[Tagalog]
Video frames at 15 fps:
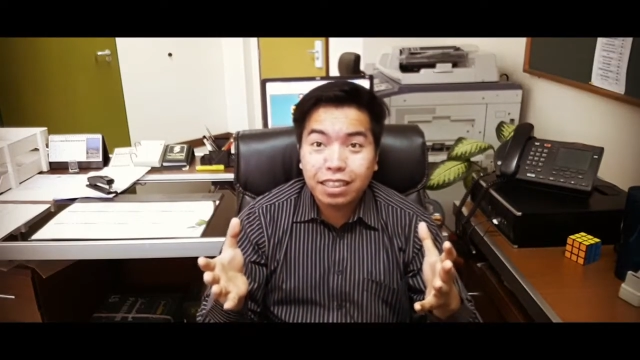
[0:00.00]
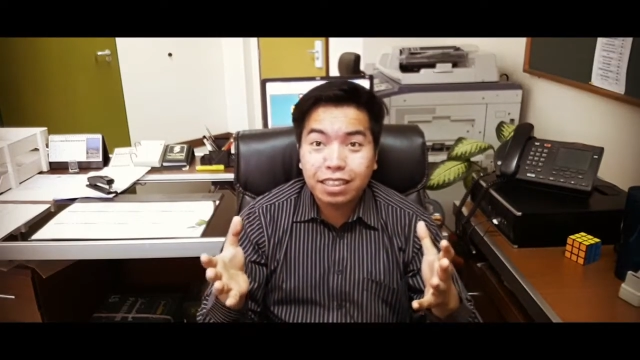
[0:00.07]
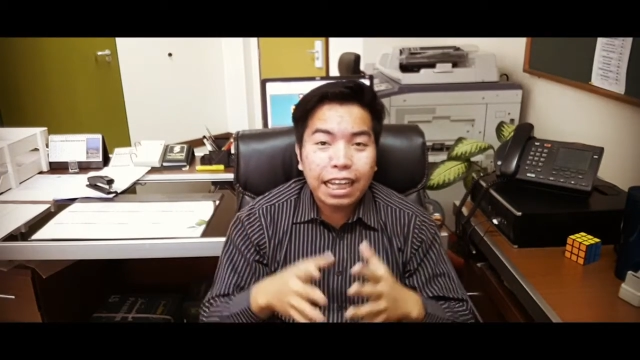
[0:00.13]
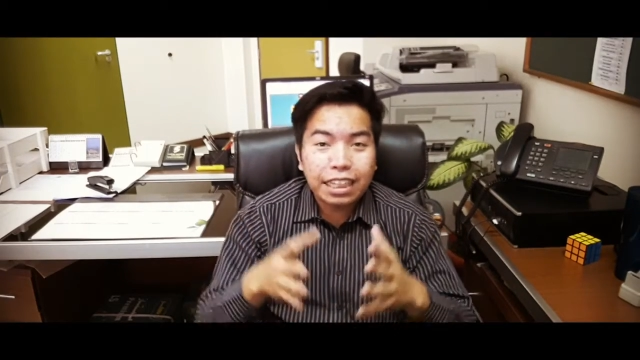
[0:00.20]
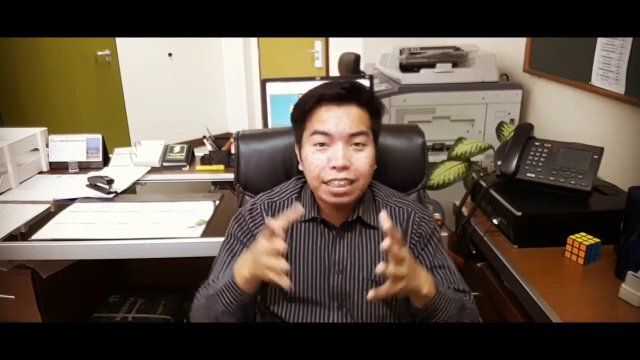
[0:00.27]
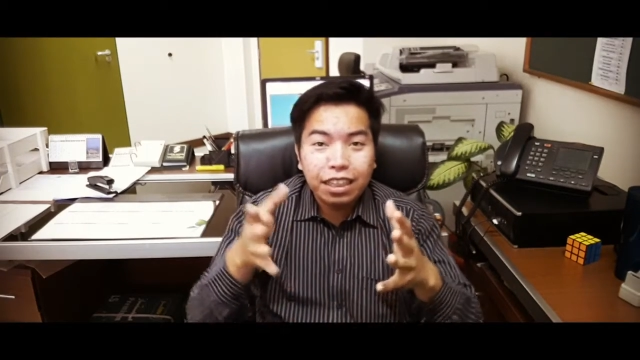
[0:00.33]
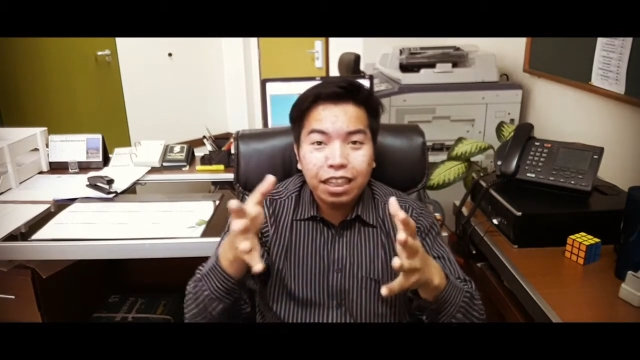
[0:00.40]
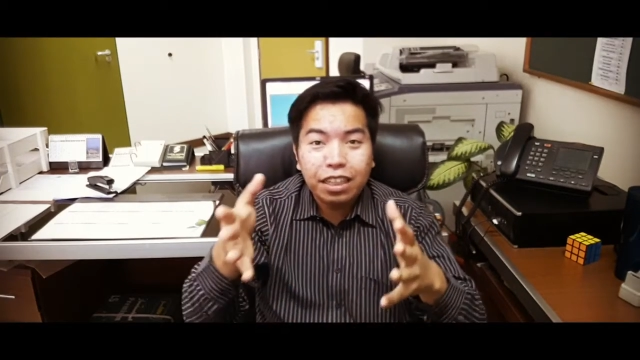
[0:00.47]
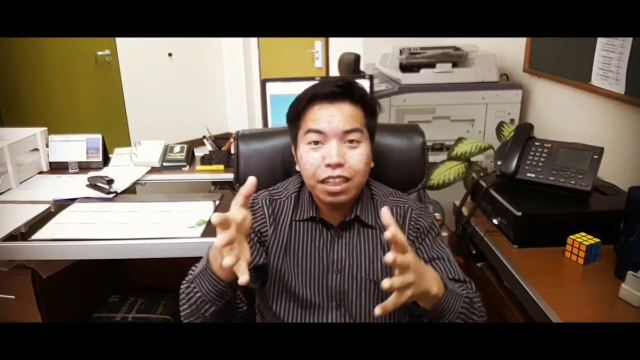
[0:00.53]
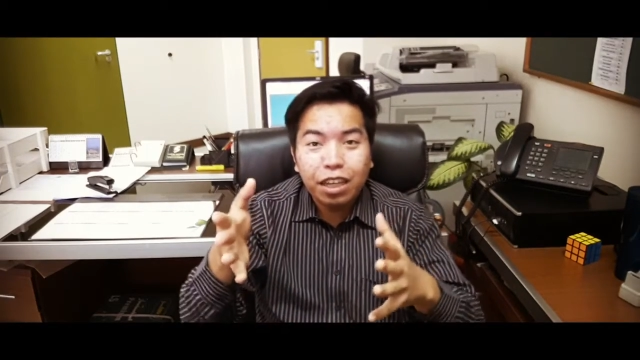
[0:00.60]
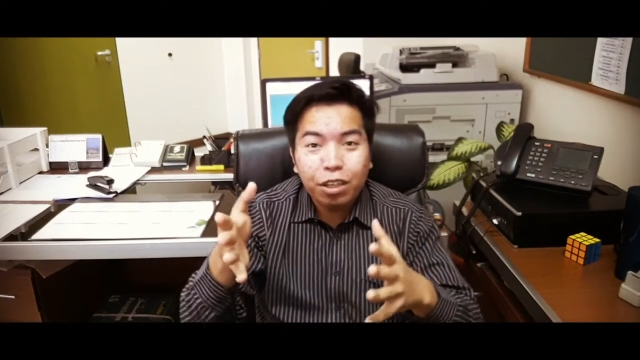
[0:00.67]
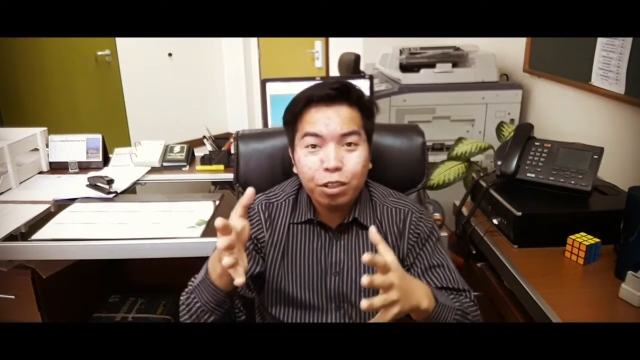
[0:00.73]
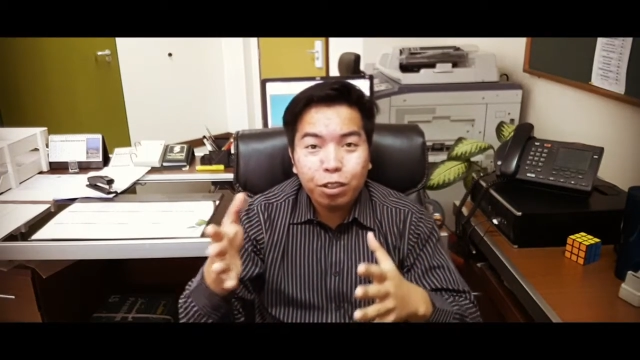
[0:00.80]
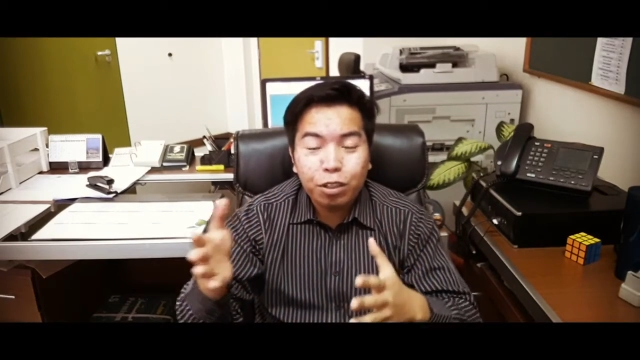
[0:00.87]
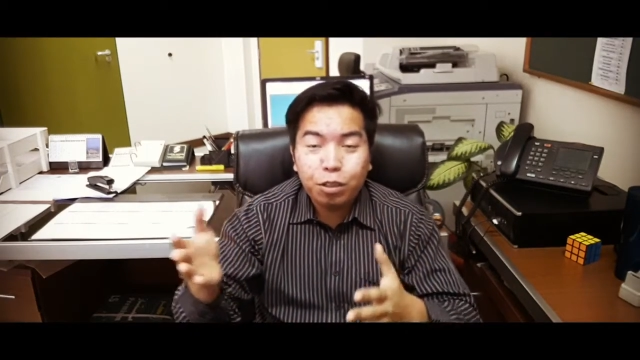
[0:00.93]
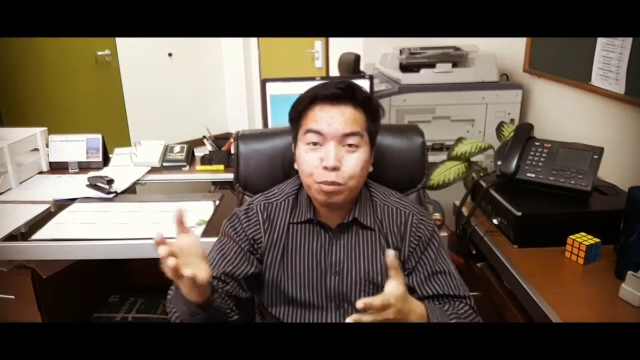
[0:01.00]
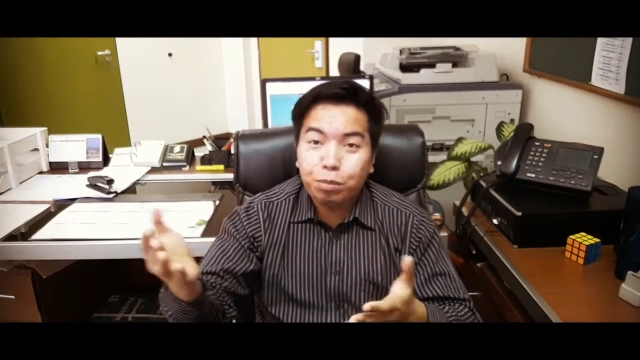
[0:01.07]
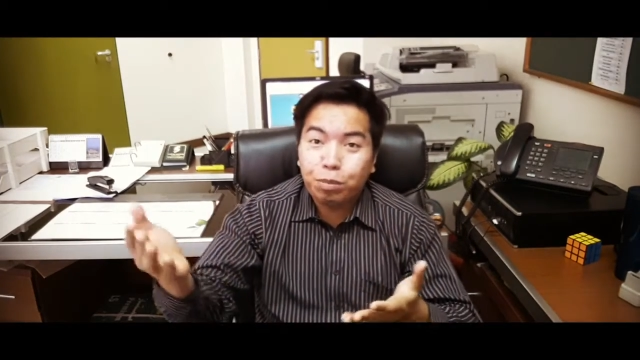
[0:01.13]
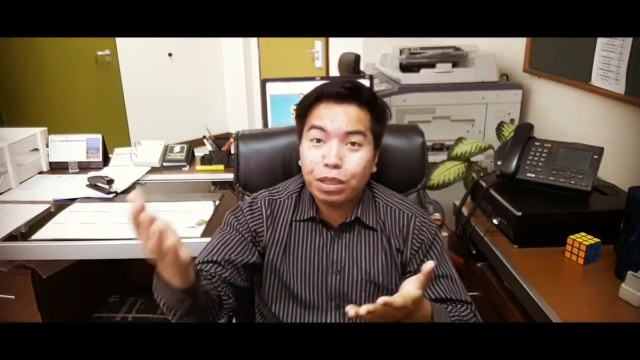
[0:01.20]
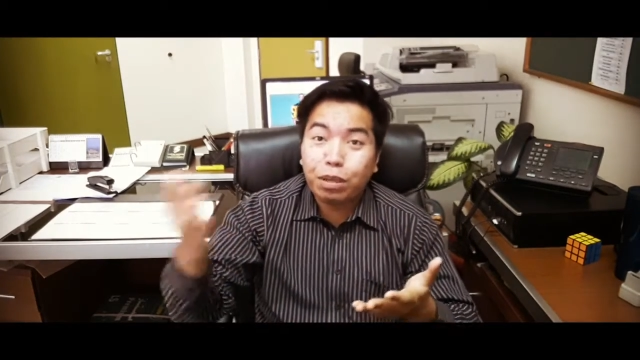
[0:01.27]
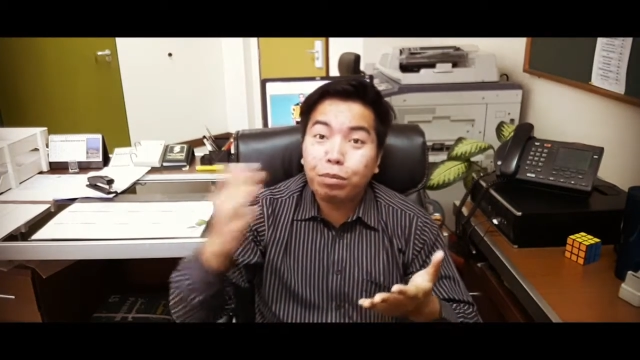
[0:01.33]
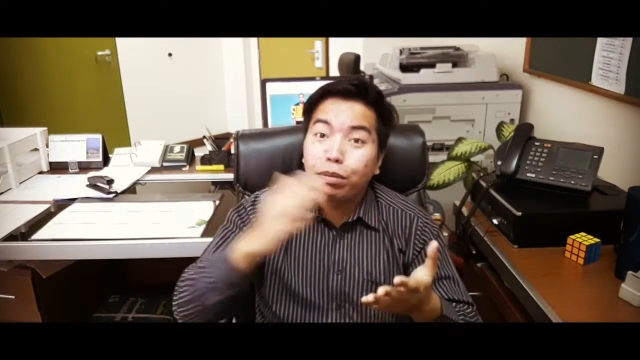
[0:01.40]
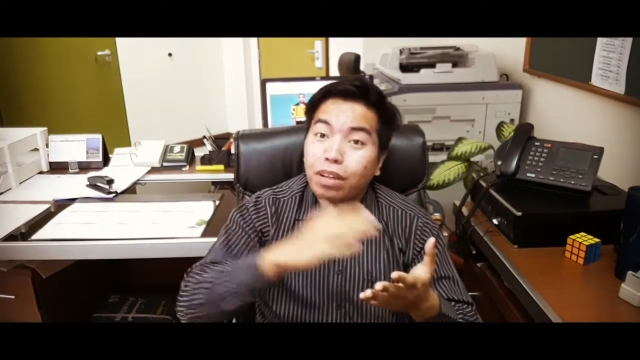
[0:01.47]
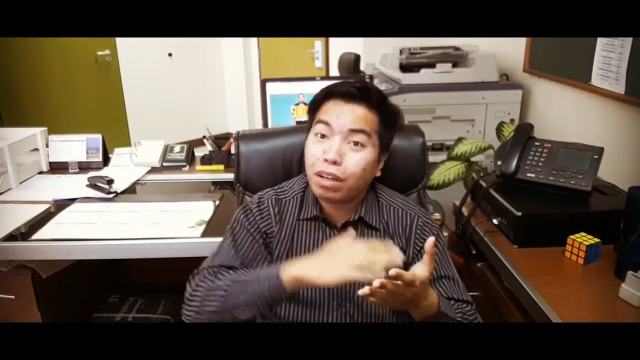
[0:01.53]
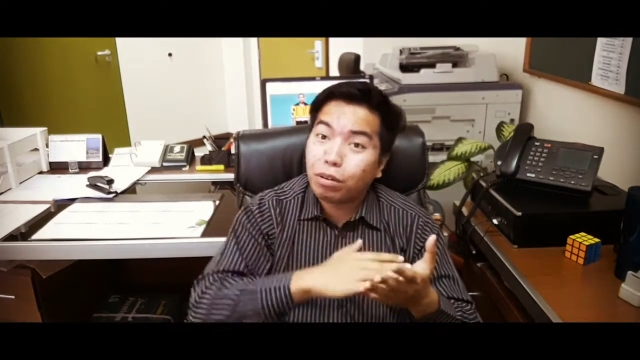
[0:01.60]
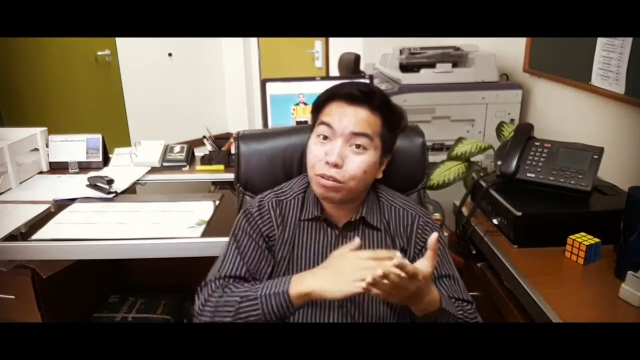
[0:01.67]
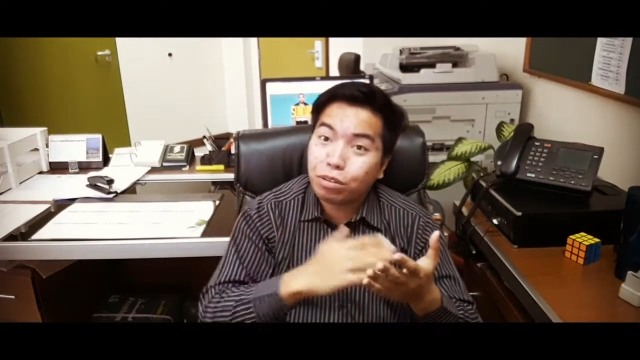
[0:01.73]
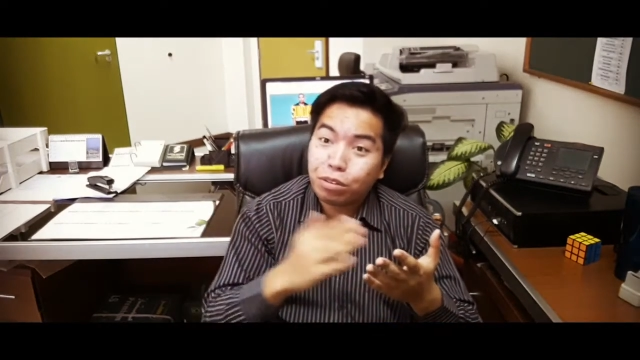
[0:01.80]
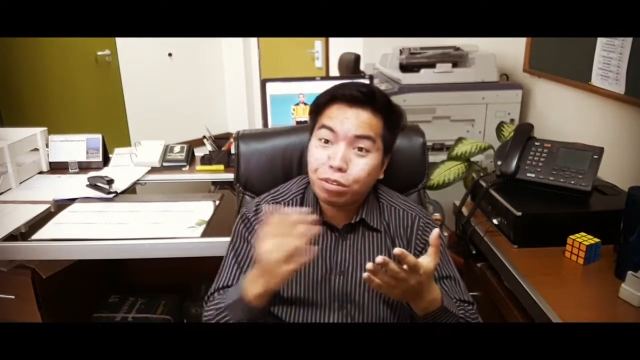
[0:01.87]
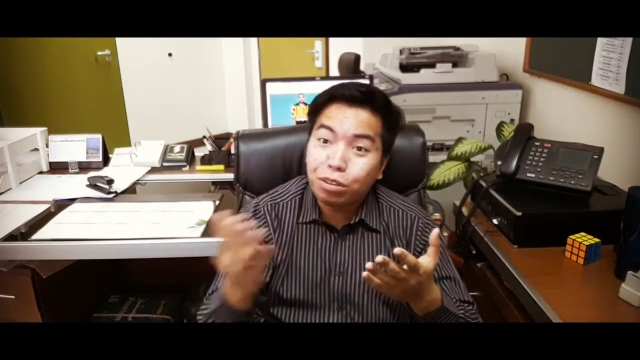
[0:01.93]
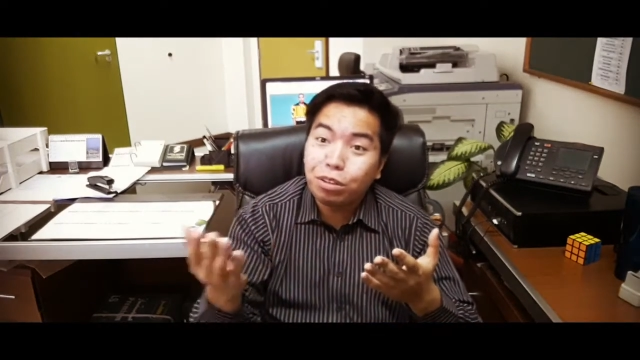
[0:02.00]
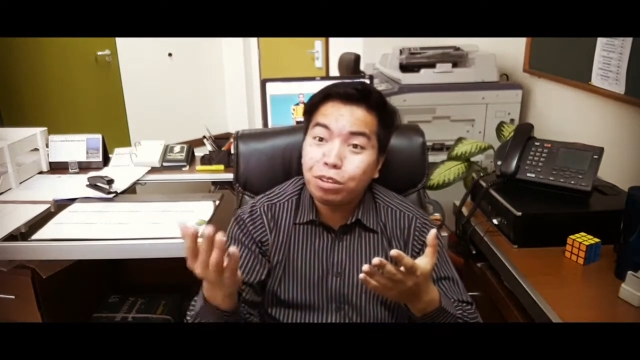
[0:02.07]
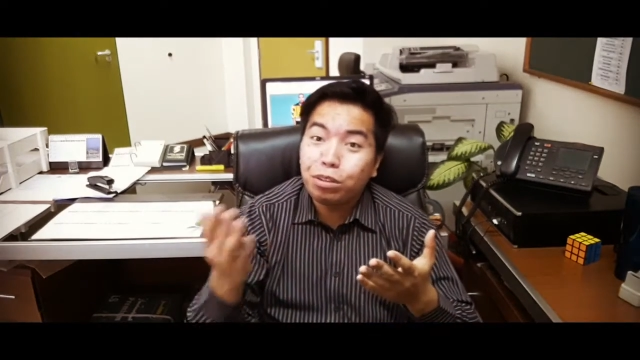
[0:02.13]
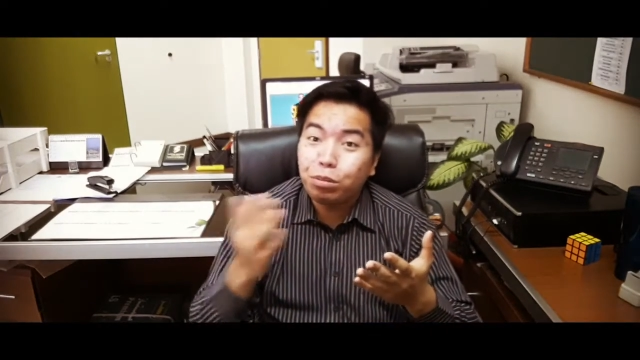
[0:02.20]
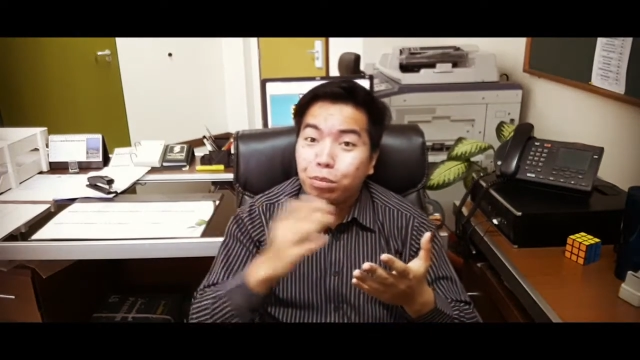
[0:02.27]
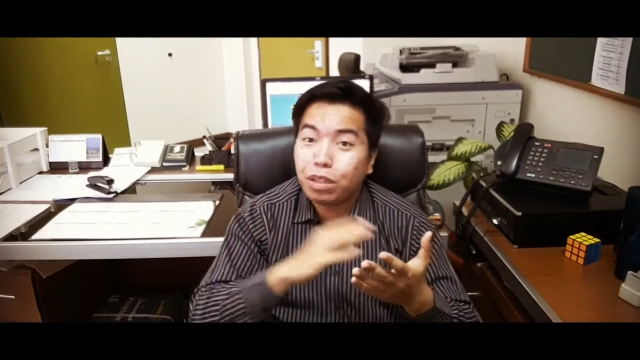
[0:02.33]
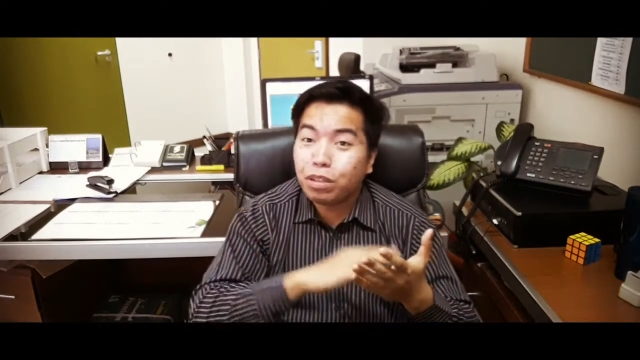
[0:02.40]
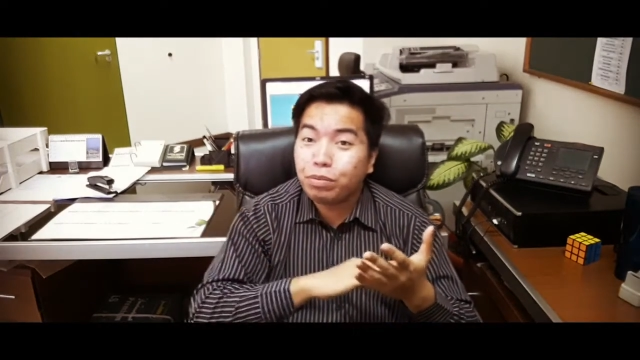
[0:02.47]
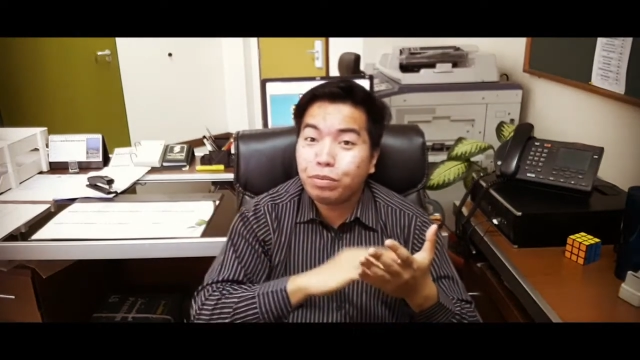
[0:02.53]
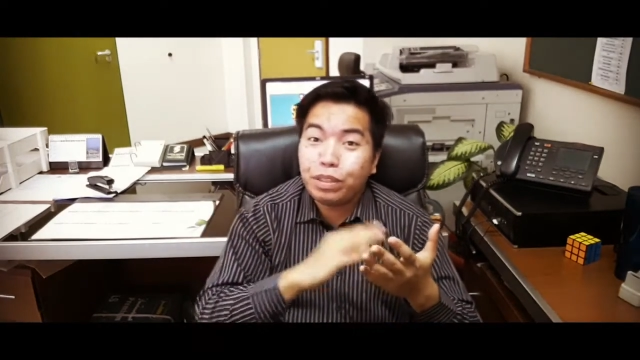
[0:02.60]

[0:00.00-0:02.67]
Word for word: Andyan kayo, binabrowse nyo yung mga